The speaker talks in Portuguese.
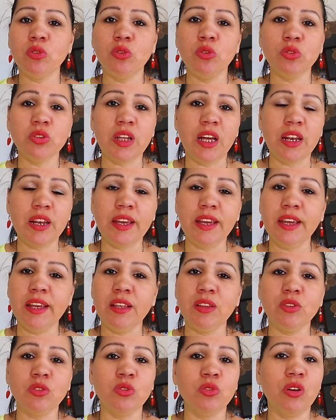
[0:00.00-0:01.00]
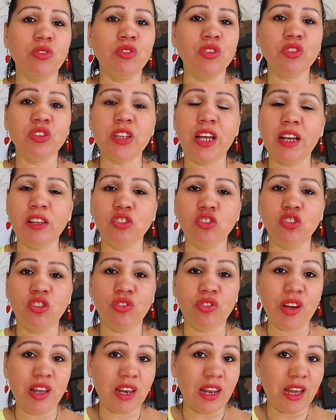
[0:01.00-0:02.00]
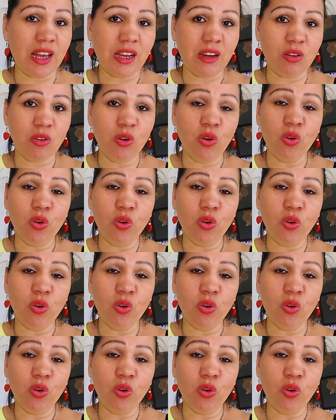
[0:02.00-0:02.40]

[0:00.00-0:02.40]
o talento, a vontade de falar com